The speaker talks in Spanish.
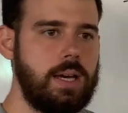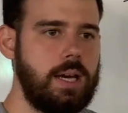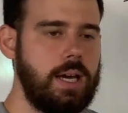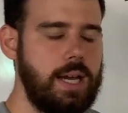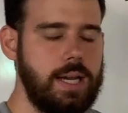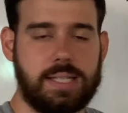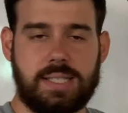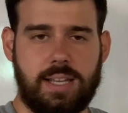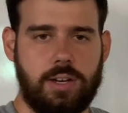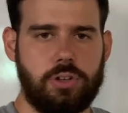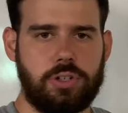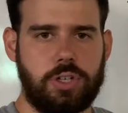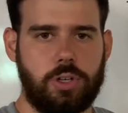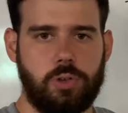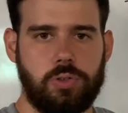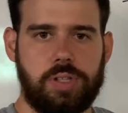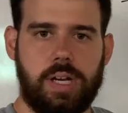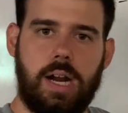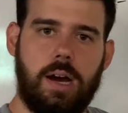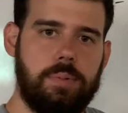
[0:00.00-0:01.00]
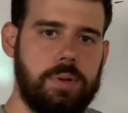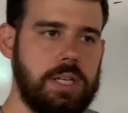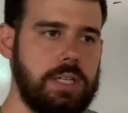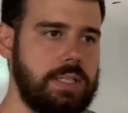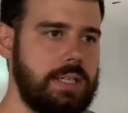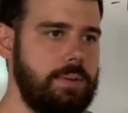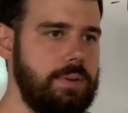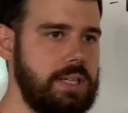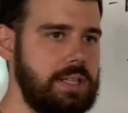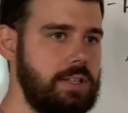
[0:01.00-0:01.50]
es que no se encontraba bien,
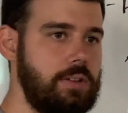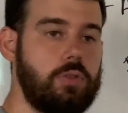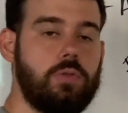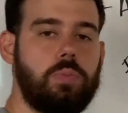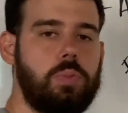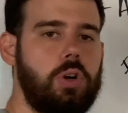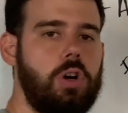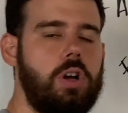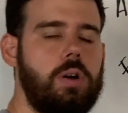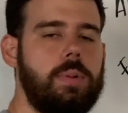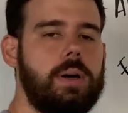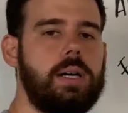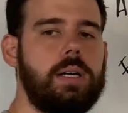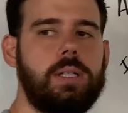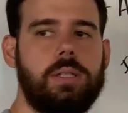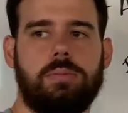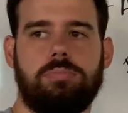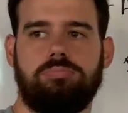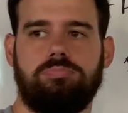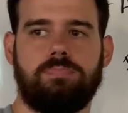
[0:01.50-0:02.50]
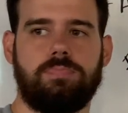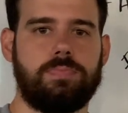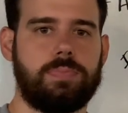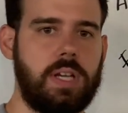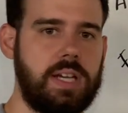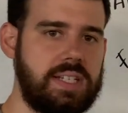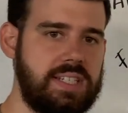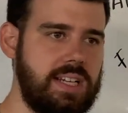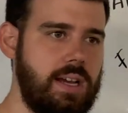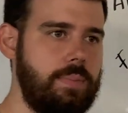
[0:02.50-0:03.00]
que había tenido un problema,
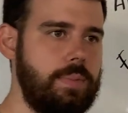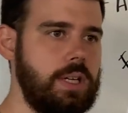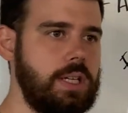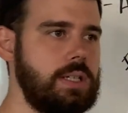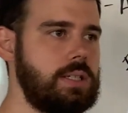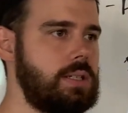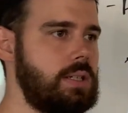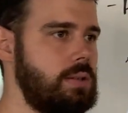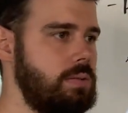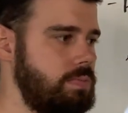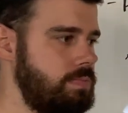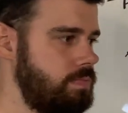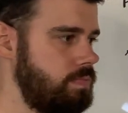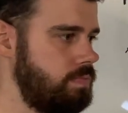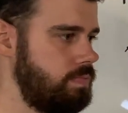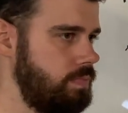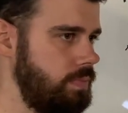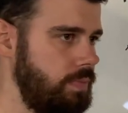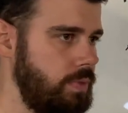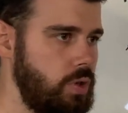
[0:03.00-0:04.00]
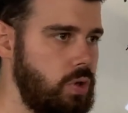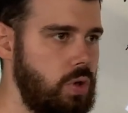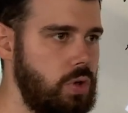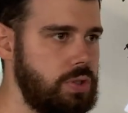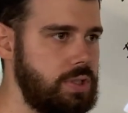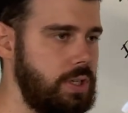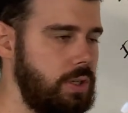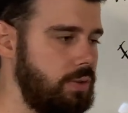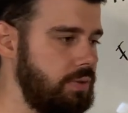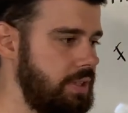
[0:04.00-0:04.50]
exámenes, no
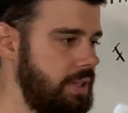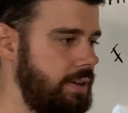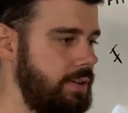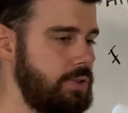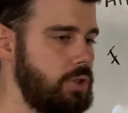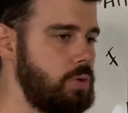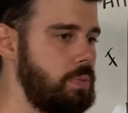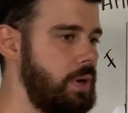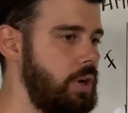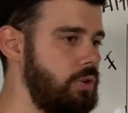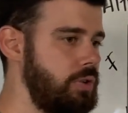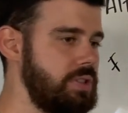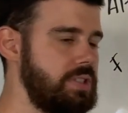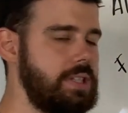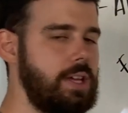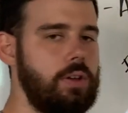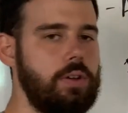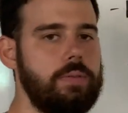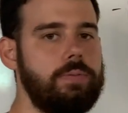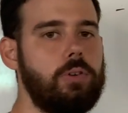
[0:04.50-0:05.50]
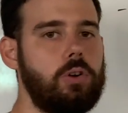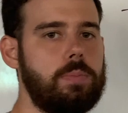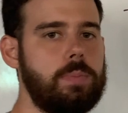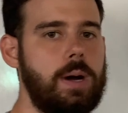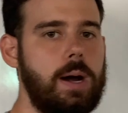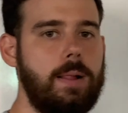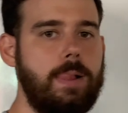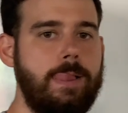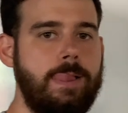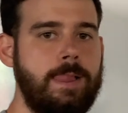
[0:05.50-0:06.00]
se encontraba en su mejor estado de
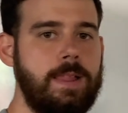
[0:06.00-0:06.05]
forma.